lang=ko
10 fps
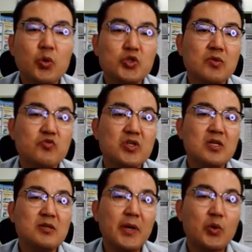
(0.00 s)

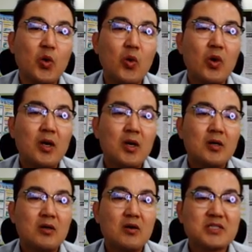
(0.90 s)
5.61배로
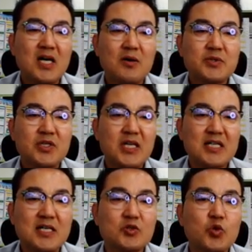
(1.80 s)
어, 사업성이
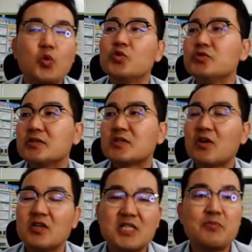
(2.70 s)
가장 좋은
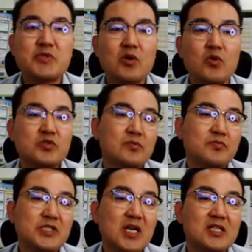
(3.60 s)
그런 사업지라고
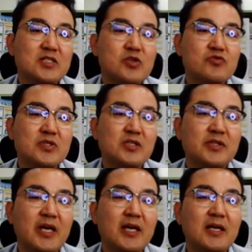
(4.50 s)
좀 이야기를 드릴 수
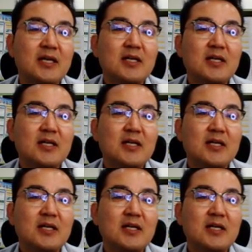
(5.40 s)
있는데